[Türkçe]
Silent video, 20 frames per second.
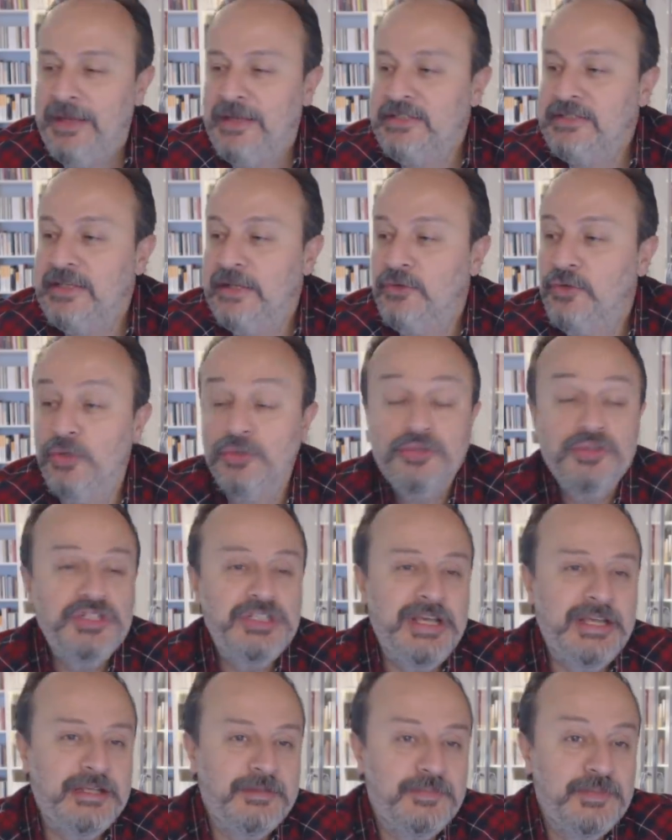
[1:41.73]
İşte kötü
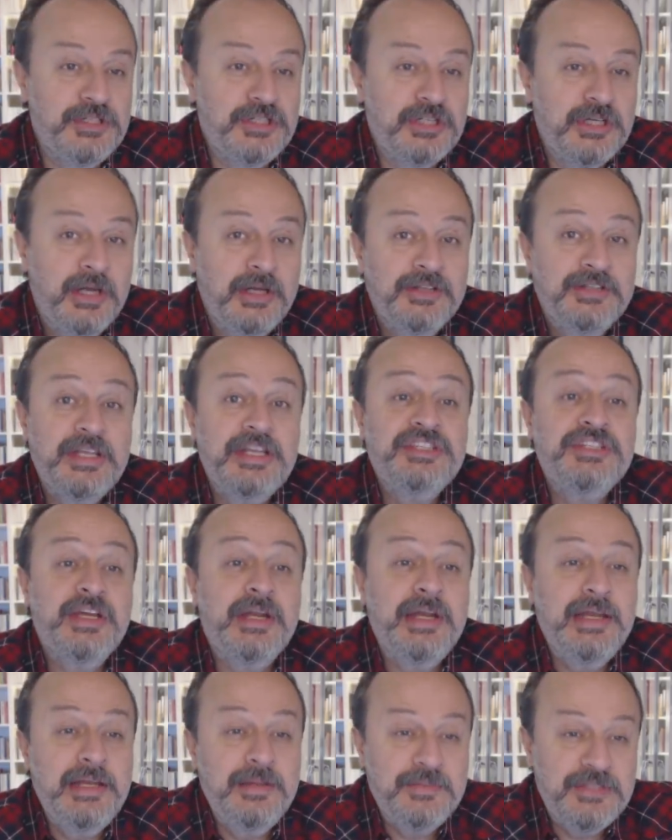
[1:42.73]
çekmiş,
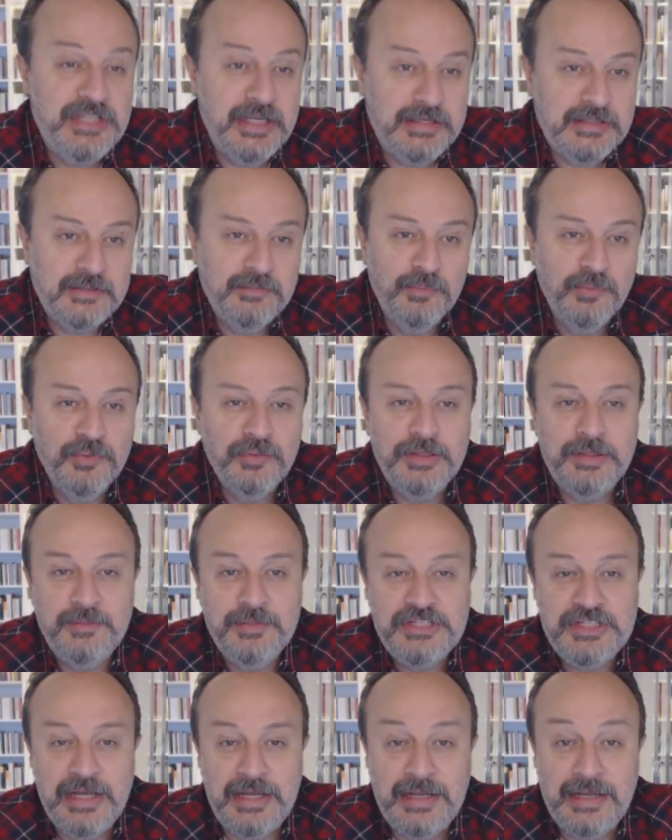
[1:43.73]
tencereyle mi çektim bunu
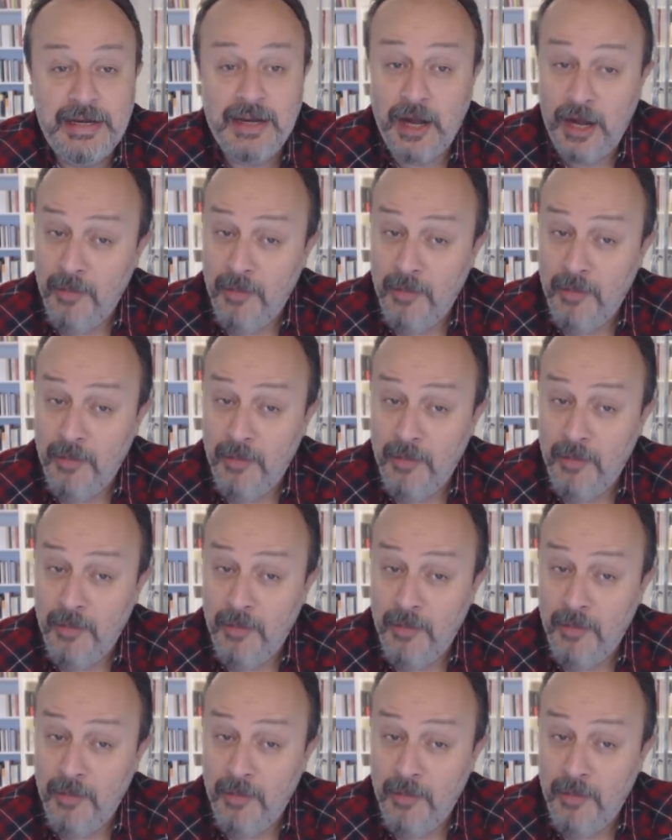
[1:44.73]
gibi şeyler.